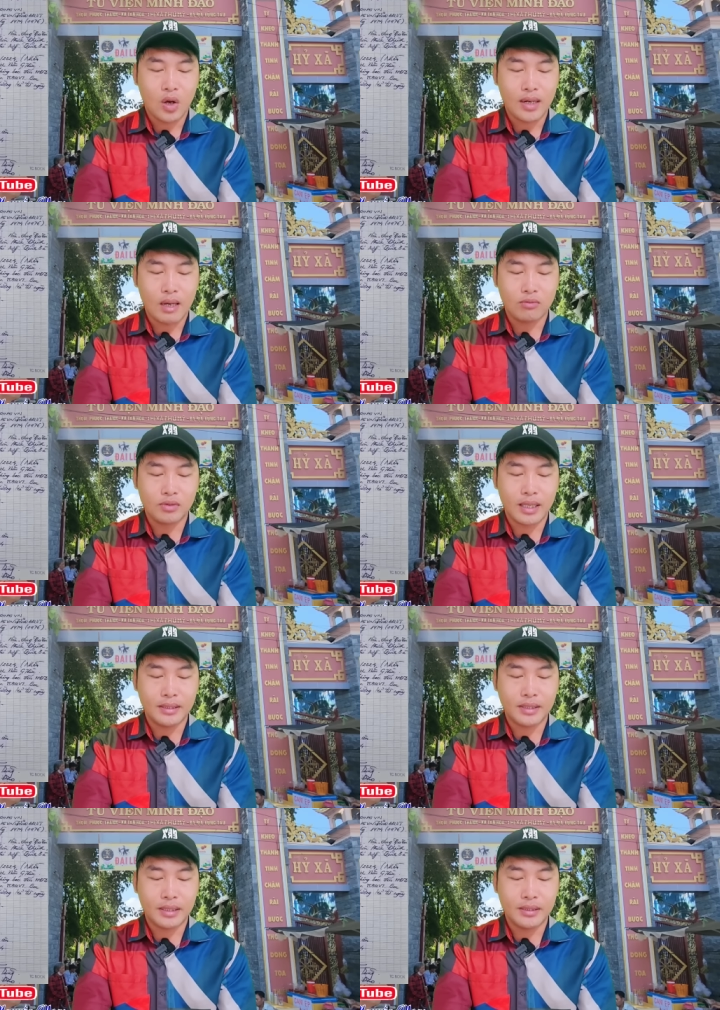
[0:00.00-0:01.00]
hội đồng
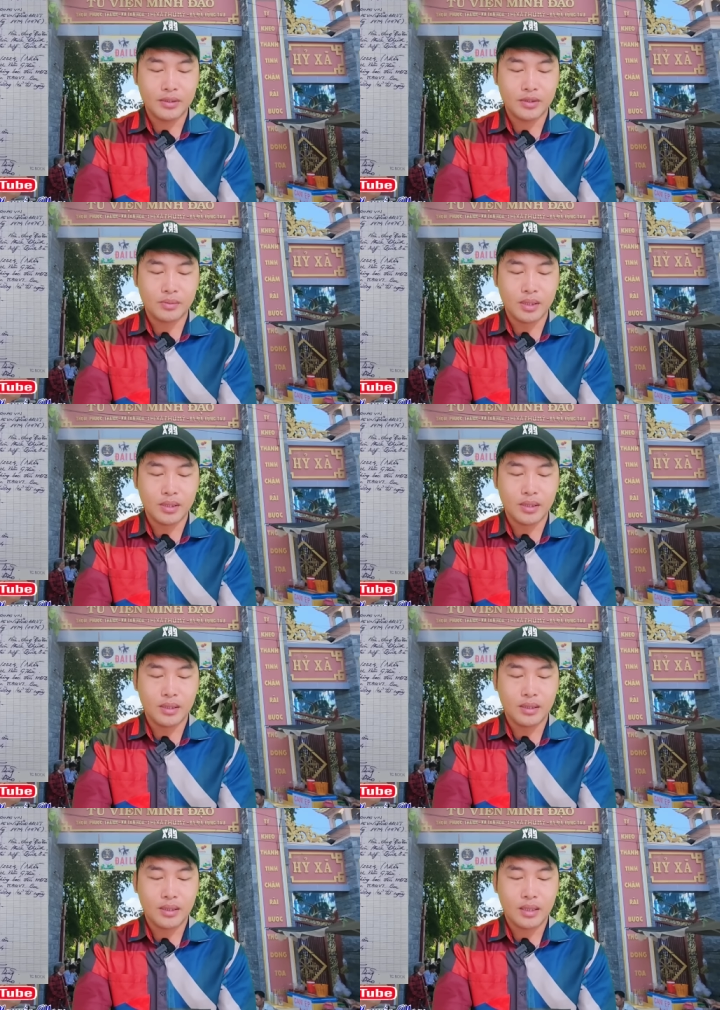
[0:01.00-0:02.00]
trị sự trung
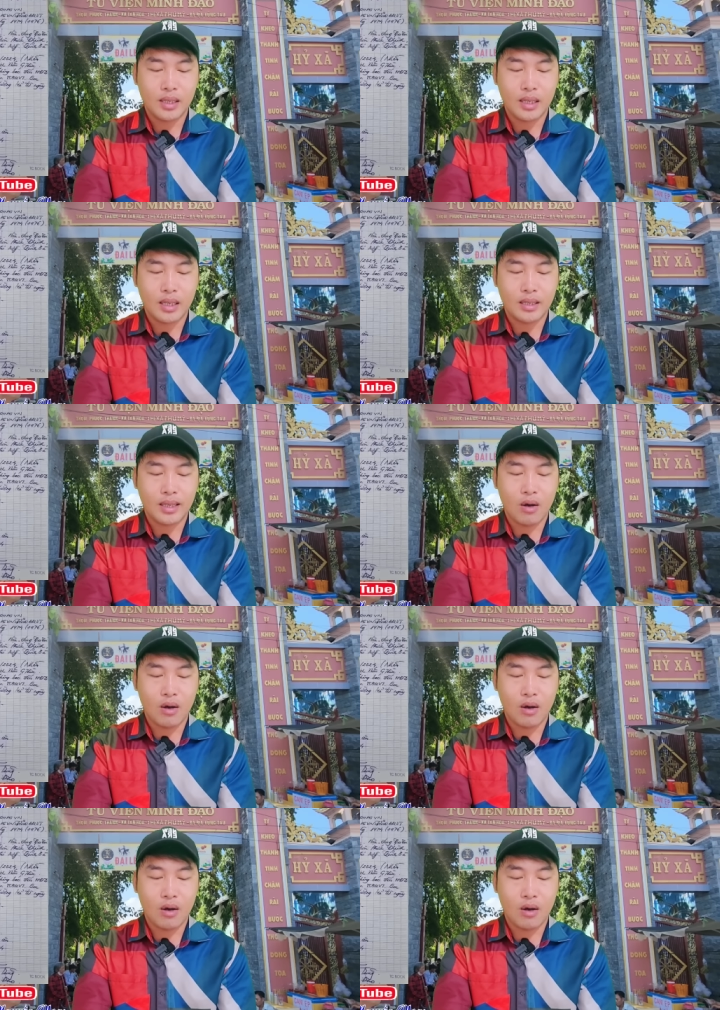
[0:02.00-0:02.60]
ương à,